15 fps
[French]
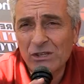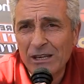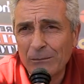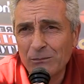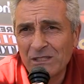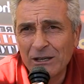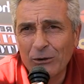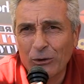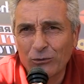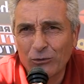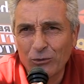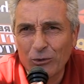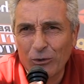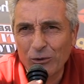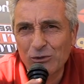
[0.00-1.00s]
c'est un petit
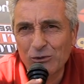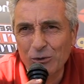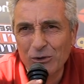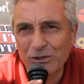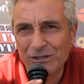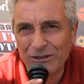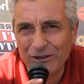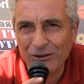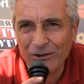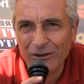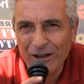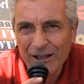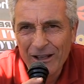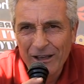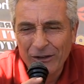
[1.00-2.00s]
retour aux sources
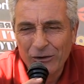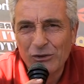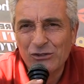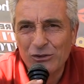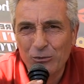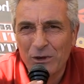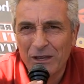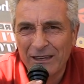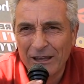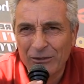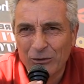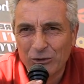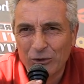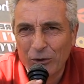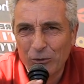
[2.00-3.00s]
que ce week-end
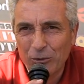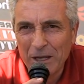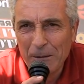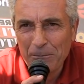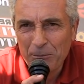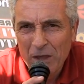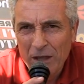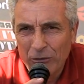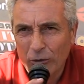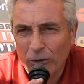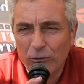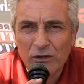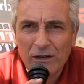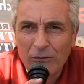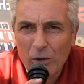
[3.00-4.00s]
aujourd'hui.
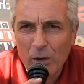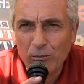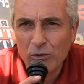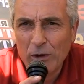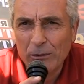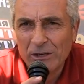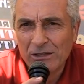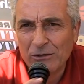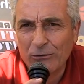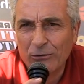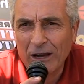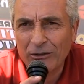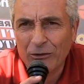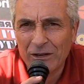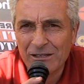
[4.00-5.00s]
Donc vous avez pu
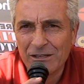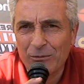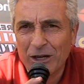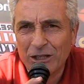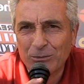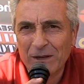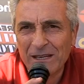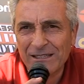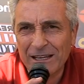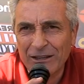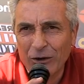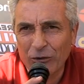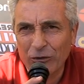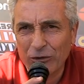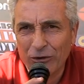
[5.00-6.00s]
apercevoir dans les images
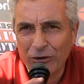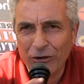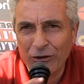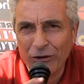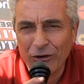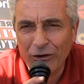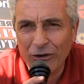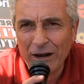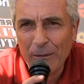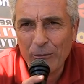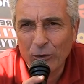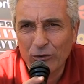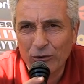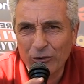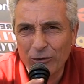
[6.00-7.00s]
précédente, euh, la
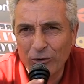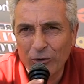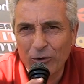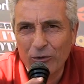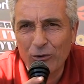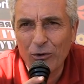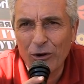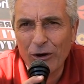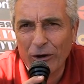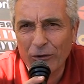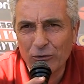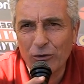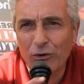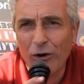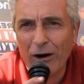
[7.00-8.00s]
moto aux couleurs
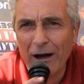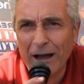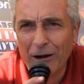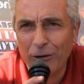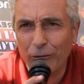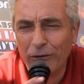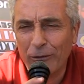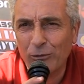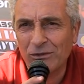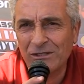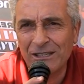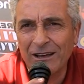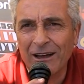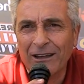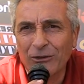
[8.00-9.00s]
du Gorak, le fameux
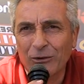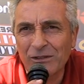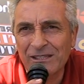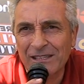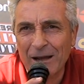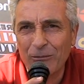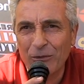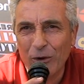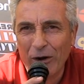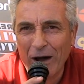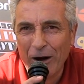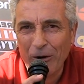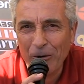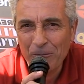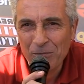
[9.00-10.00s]
tigre à dents de sable de
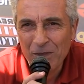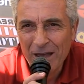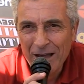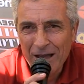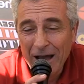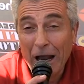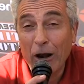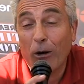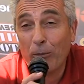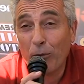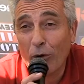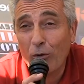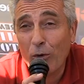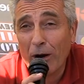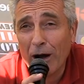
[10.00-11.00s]
Raon. Alors
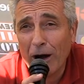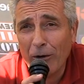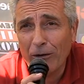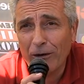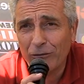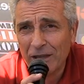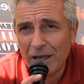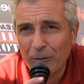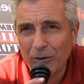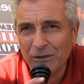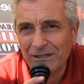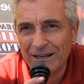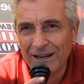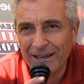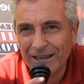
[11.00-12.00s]
pourquoi Raon Évidemment,
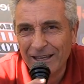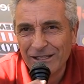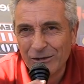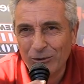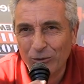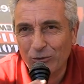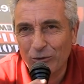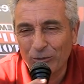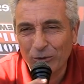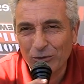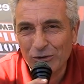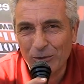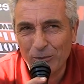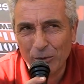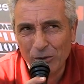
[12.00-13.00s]
c'est la question que tout le
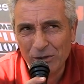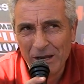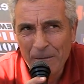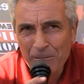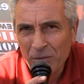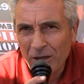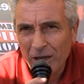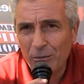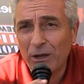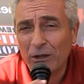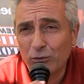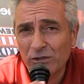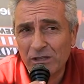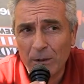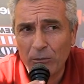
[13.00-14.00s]
monde se pose. Eh bien,
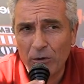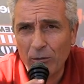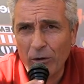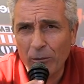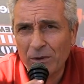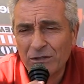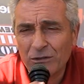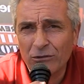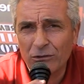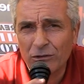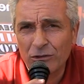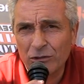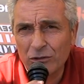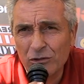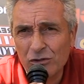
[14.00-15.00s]
tout simplement parce que
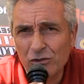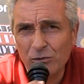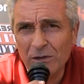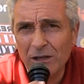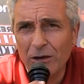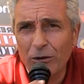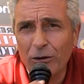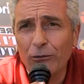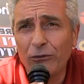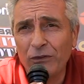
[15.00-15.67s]
je suis euh, le